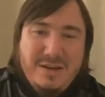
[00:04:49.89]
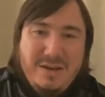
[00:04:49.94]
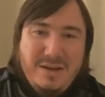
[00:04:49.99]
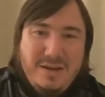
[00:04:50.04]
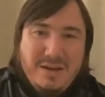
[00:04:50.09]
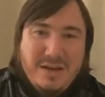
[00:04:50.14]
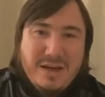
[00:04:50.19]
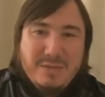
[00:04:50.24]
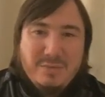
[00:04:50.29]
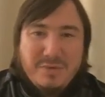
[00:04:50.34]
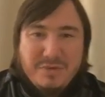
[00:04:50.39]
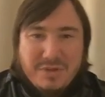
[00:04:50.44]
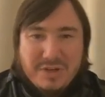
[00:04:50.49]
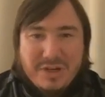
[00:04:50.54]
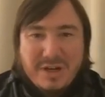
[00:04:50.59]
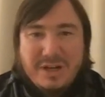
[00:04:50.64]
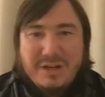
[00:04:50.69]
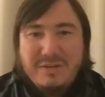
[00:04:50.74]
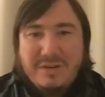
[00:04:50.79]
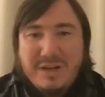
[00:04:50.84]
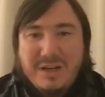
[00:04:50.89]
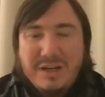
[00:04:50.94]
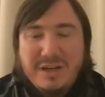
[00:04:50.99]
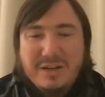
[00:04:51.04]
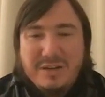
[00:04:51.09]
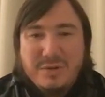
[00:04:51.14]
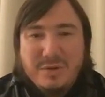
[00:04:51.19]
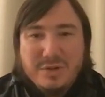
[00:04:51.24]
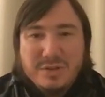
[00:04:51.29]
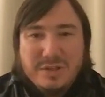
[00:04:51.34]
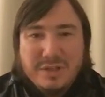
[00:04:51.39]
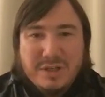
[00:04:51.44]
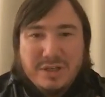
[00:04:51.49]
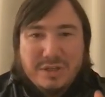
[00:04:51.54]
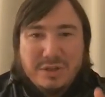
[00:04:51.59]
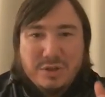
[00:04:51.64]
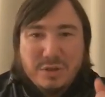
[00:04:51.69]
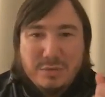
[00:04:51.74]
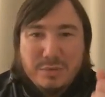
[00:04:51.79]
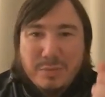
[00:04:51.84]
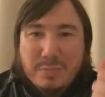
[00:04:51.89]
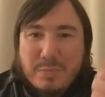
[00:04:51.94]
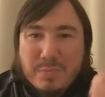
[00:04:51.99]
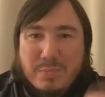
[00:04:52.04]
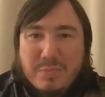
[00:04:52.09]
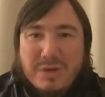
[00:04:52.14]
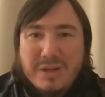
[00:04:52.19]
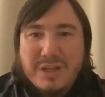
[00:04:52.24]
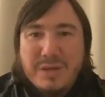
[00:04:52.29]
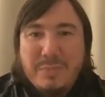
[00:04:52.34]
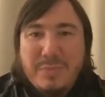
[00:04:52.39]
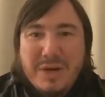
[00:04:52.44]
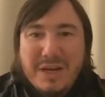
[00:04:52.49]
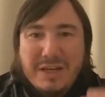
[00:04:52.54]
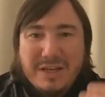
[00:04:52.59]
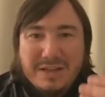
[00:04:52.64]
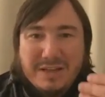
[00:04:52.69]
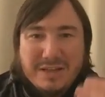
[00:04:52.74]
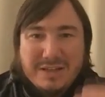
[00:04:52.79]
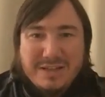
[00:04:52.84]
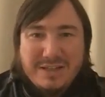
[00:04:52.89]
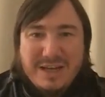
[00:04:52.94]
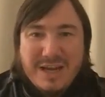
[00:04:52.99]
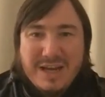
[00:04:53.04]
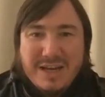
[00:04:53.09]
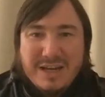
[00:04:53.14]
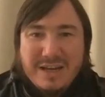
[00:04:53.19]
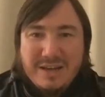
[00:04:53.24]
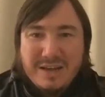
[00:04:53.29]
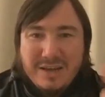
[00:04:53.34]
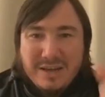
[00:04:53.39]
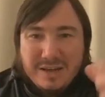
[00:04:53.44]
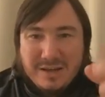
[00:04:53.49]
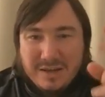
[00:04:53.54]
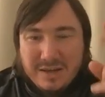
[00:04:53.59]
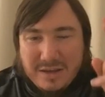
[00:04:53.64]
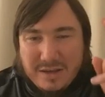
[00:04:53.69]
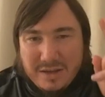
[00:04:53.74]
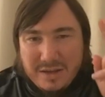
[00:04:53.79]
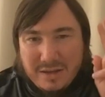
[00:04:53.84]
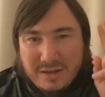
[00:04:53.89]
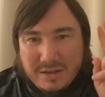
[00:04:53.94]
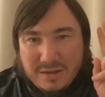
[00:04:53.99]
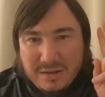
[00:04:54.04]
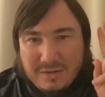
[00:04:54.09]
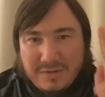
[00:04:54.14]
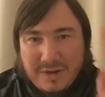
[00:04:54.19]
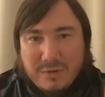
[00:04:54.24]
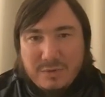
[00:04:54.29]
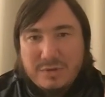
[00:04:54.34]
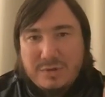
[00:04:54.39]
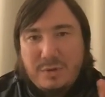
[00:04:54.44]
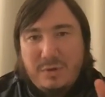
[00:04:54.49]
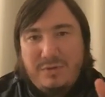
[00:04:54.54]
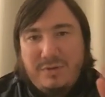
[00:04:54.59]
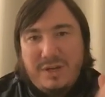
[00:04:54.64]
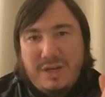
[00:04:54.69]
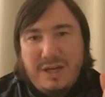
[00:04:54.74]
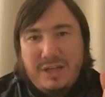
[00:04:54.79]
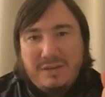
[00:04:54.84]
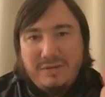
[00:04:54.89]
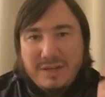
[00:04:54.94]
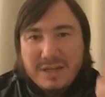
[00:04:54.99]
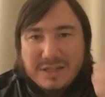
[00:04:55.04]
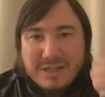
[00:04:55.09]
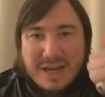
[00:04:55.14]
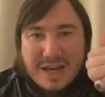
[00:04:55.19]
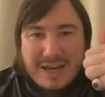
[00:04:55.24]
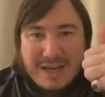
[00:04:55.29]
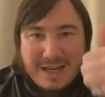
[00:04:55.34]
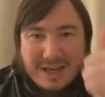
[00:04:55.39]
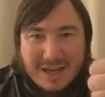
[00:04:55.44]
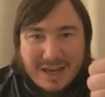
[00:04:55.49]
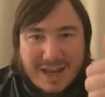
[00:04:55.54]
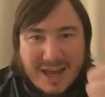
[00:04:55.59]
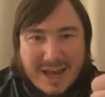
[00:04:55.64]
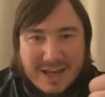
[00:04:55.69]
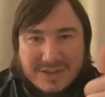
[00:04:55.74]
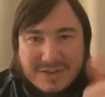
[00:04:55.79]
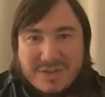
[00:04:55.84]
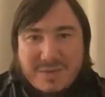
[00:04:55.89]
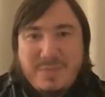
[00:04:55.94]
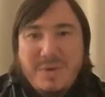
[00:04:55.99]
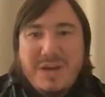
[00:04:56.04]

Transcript: Как мы вчера говорили, то, что, чтобы было принято деяние, два условия для этого есть. Аль-Ихляс.